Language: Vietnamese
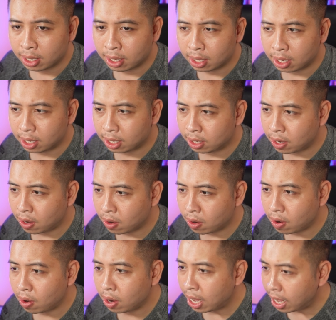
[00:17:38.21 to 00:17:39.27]
À, nó
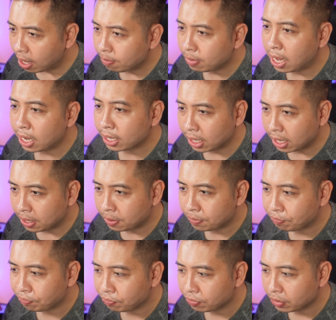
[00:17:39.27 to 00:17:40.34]
có khác âm thanh nhá.
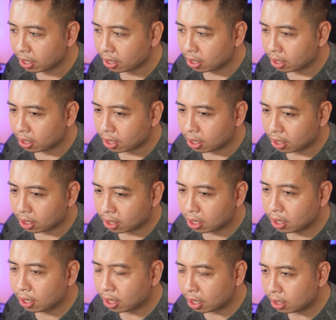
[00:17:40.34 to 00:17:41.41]

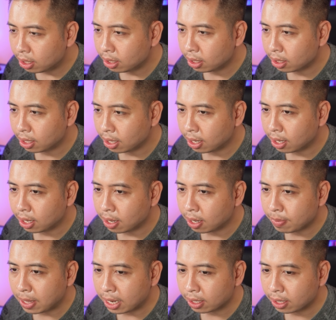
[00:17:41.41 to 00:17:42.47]
Cứng hơn thì
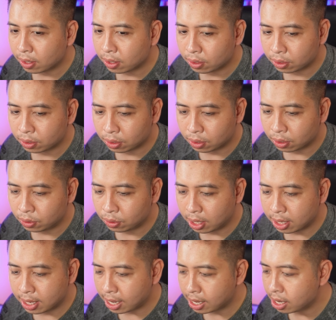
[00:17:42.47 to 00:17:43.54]
âm thanh nó nó
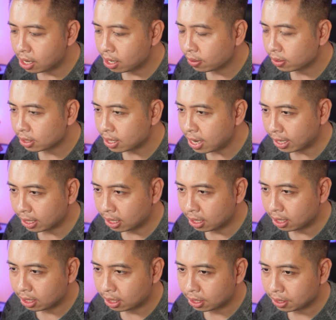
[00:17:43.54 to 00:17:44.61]
truyền nhanh hơn, nó sẽ đanh
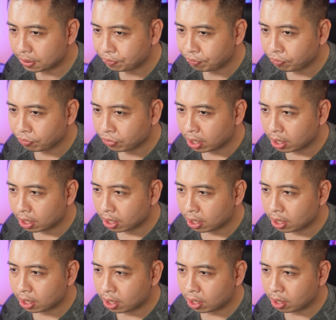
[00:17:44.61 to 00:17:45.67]
hơn.
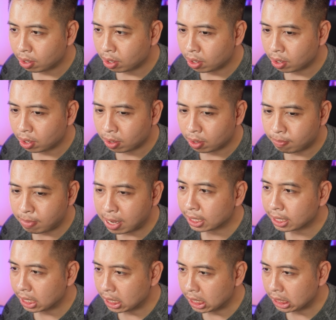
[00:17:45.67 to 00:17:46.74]
Nó mảnh
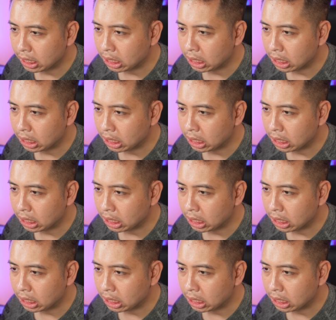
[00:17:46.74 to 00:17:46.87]
hơn.